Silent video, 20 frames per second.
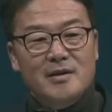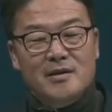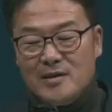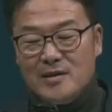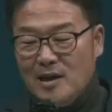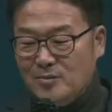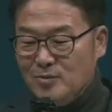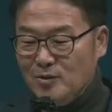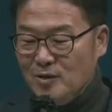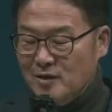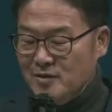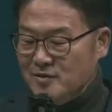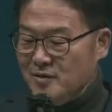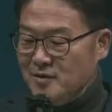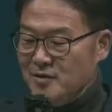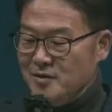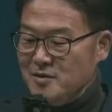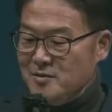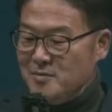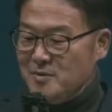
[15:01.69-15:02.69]
나무가
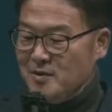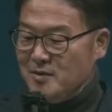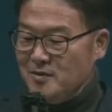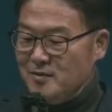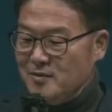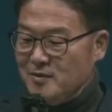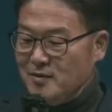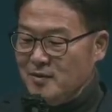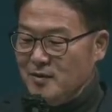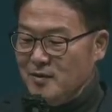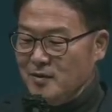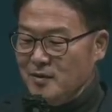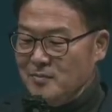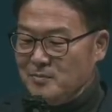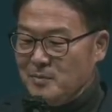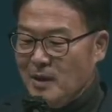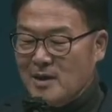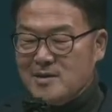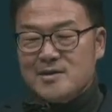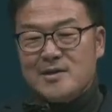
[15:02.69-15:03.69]
쓰러지면서
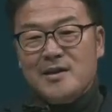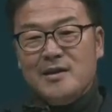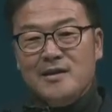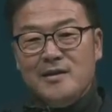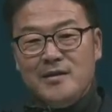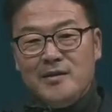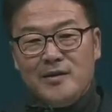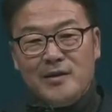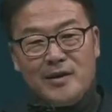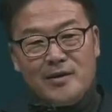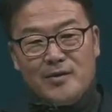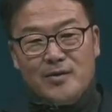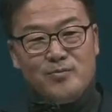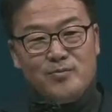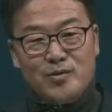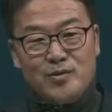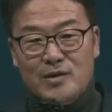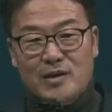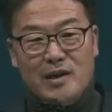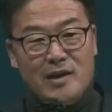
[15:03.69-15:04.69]
마찰이 일어나서
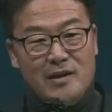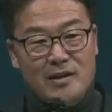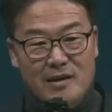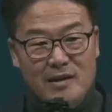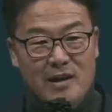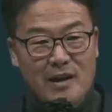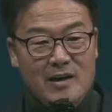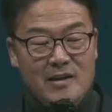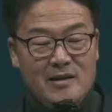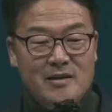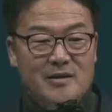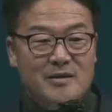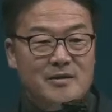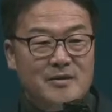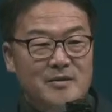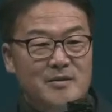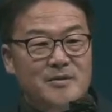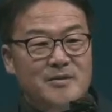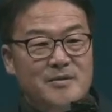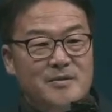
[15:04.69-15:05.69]
불이 나는 게
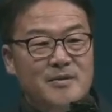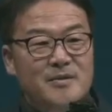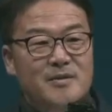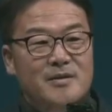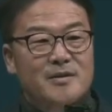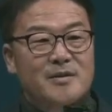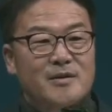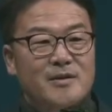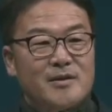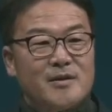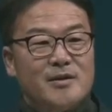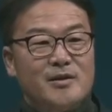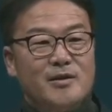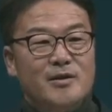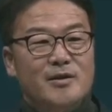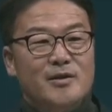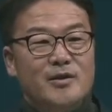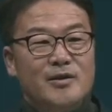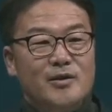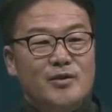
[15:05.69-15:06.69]
아니에요.
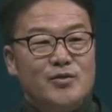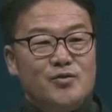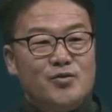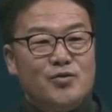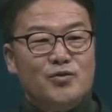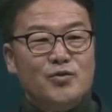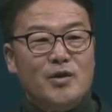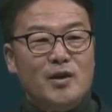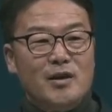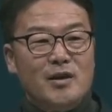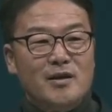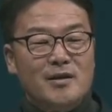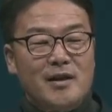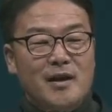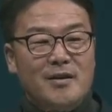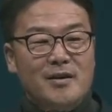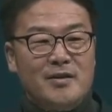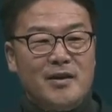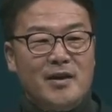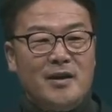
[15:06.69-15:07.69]

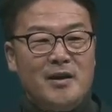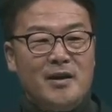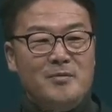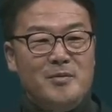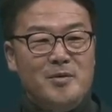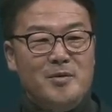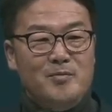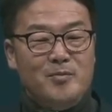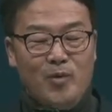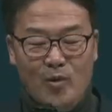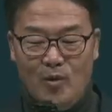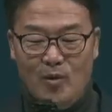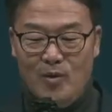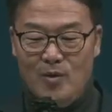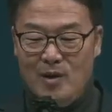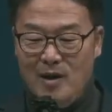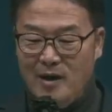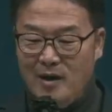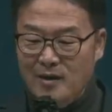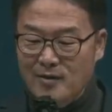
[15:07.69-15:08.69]
중간에다가 사람이
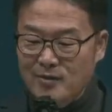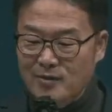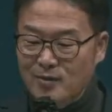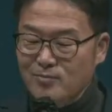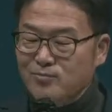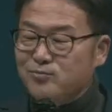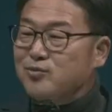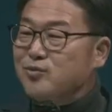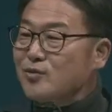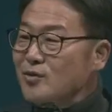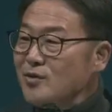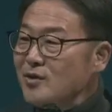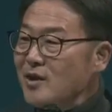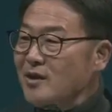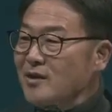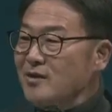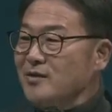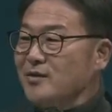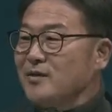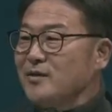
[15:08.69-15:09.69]
몰래 가서 불을
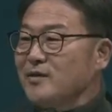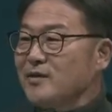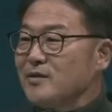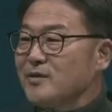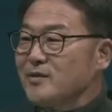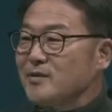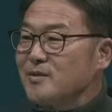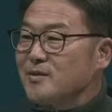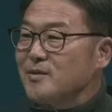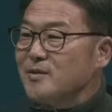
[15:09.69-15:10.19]
내는 거예요.